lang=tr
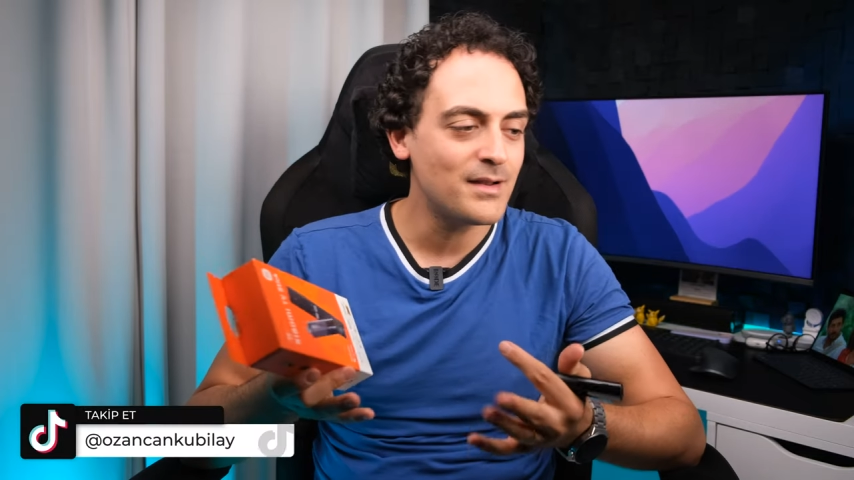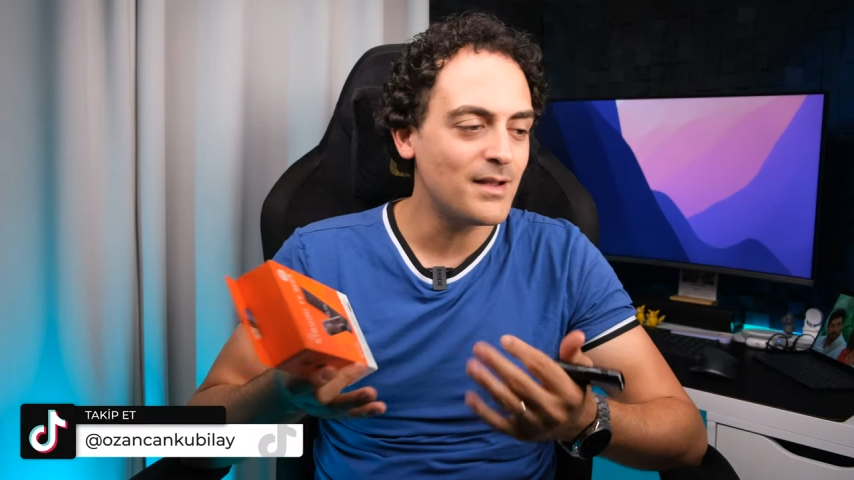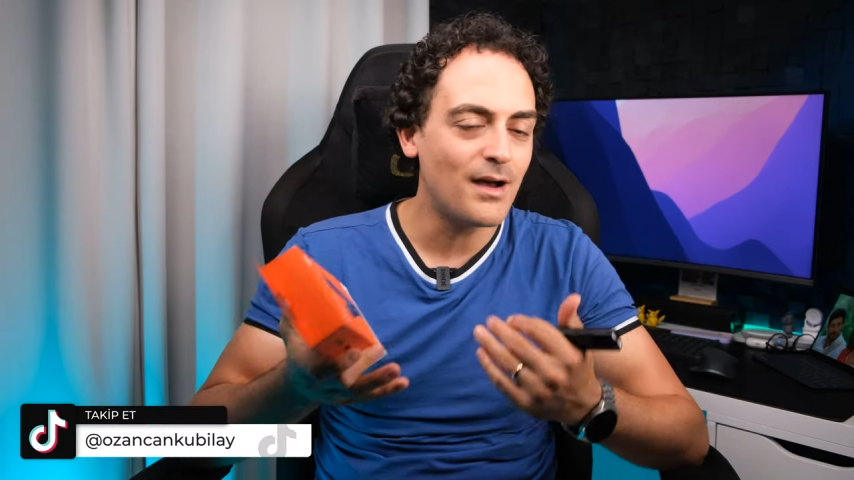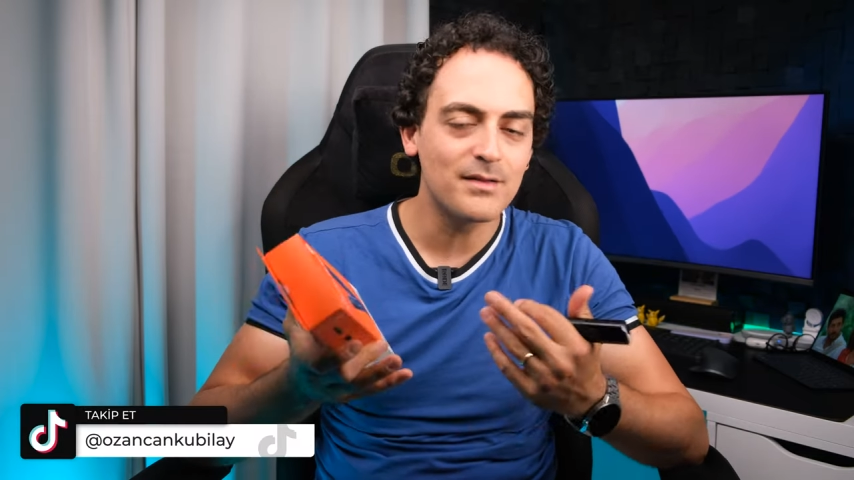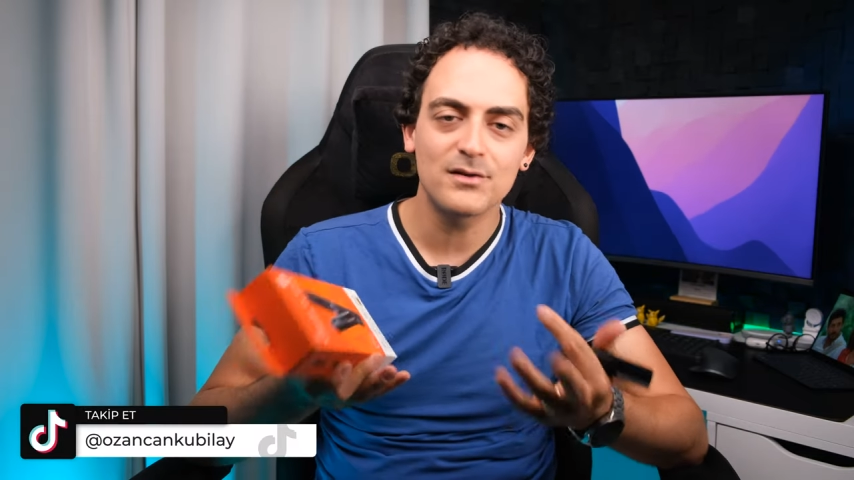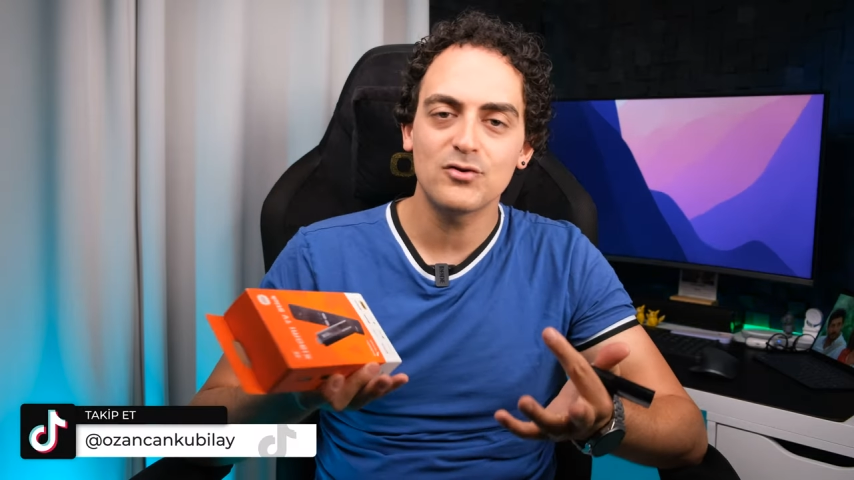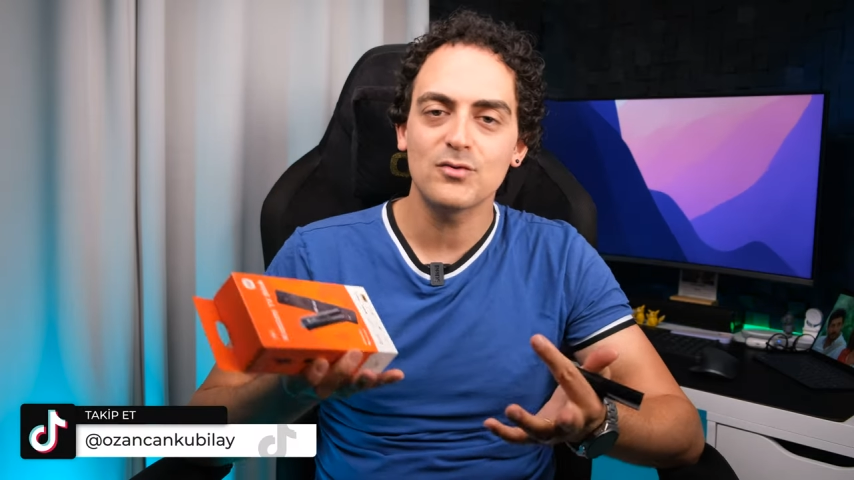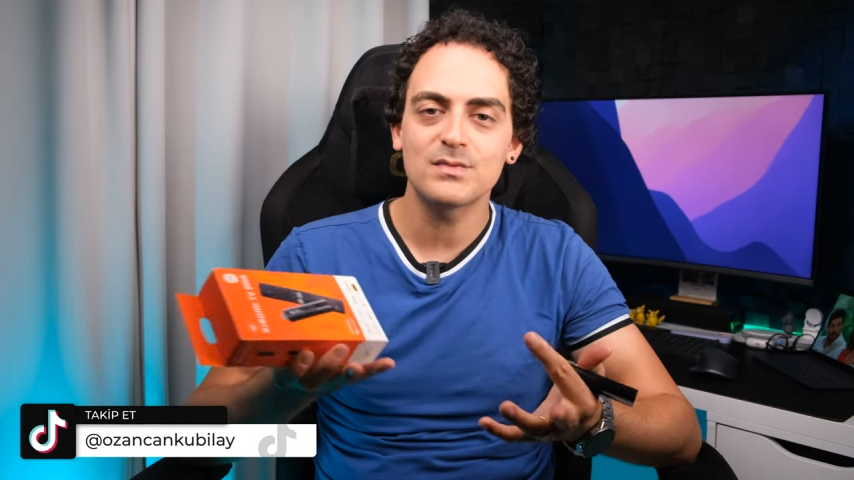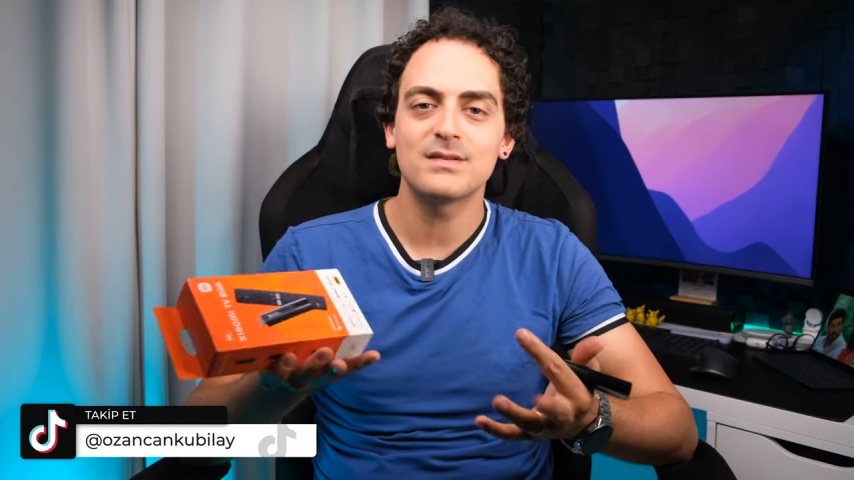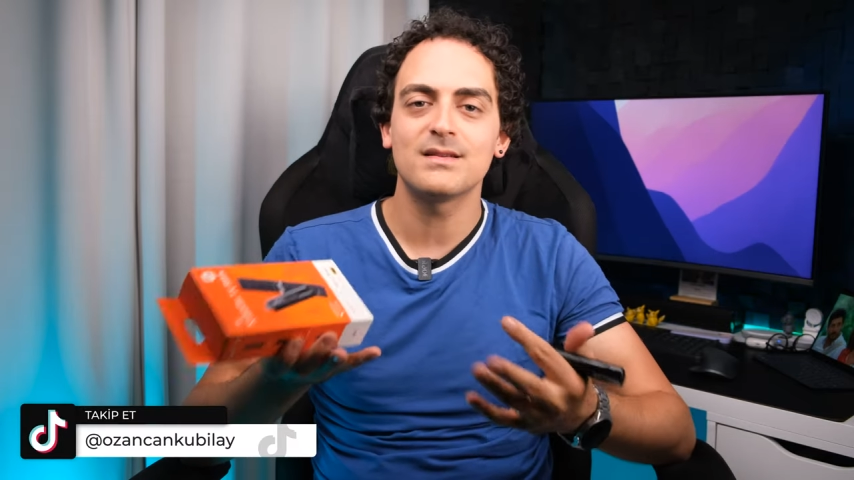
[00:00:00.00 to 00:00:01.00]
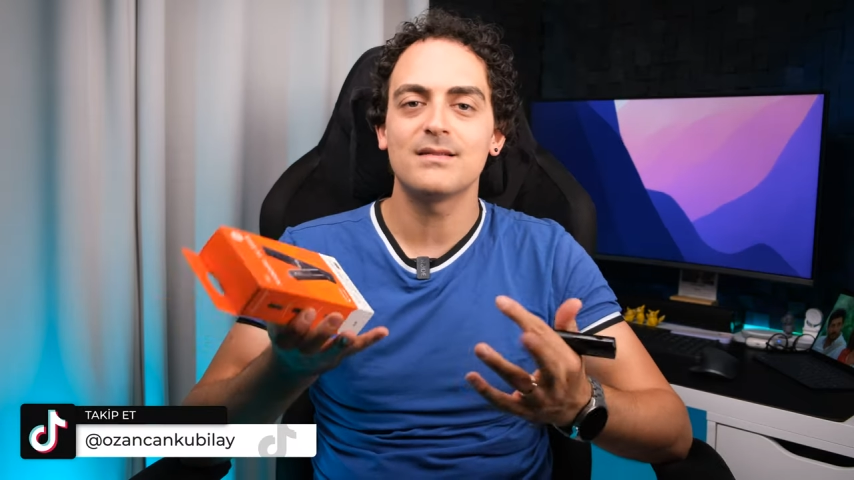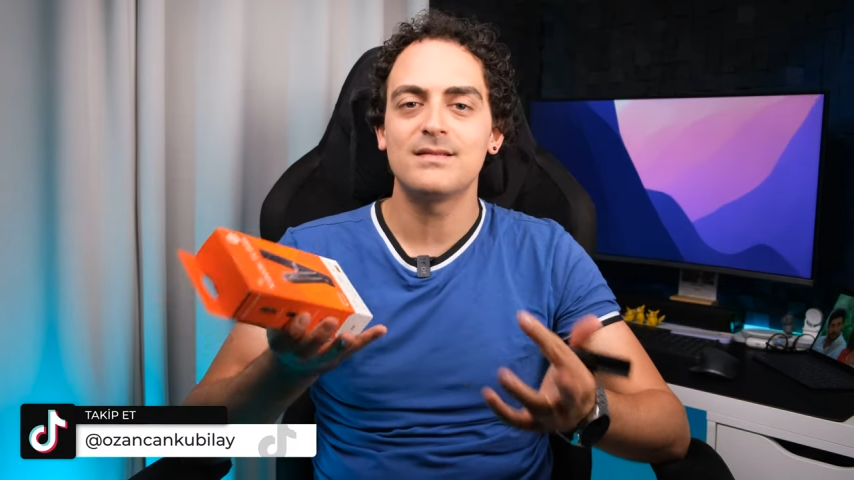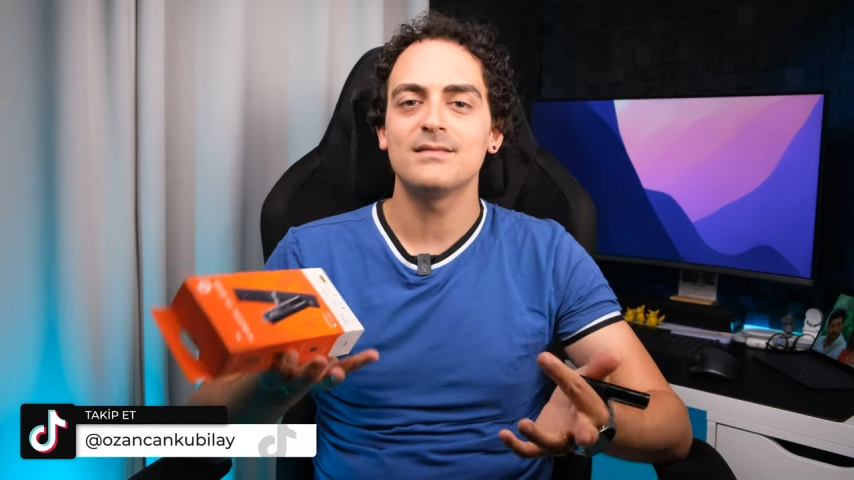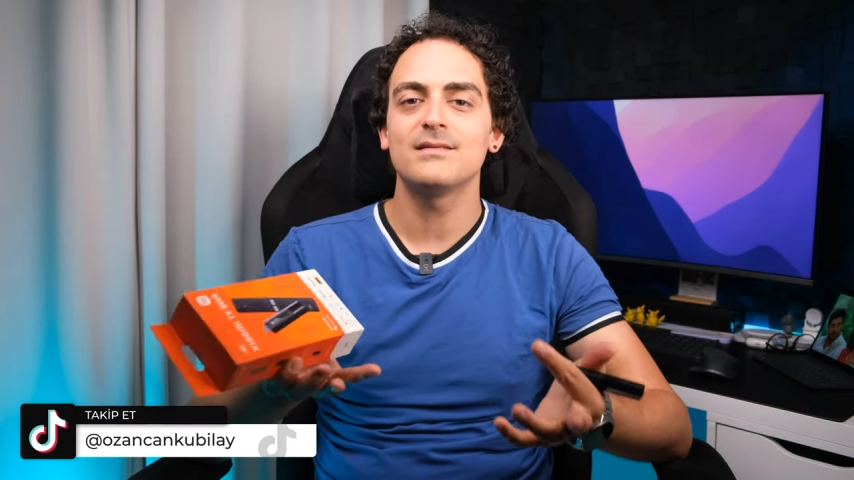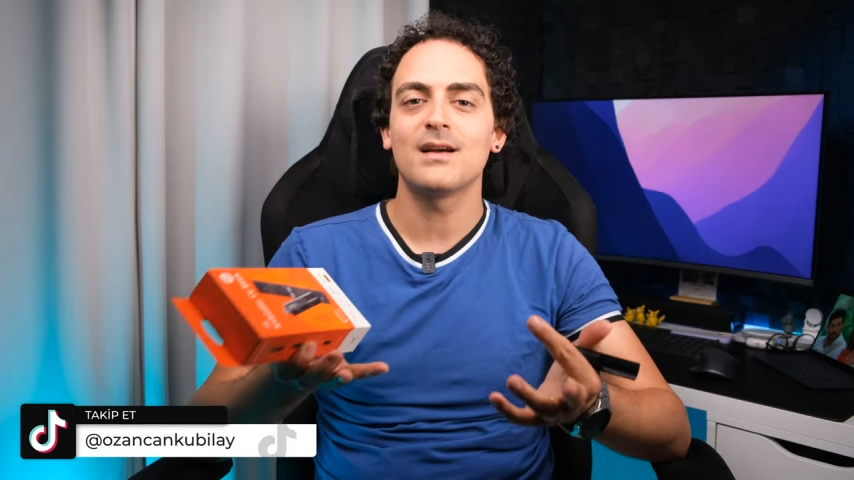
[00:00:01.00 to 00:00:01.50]
hani anlatıyorum sizlere
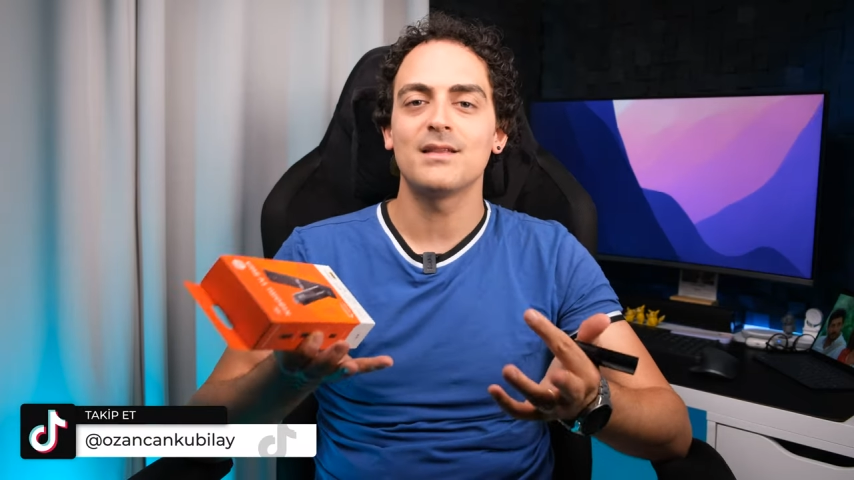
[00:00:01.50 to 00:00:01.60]
teknik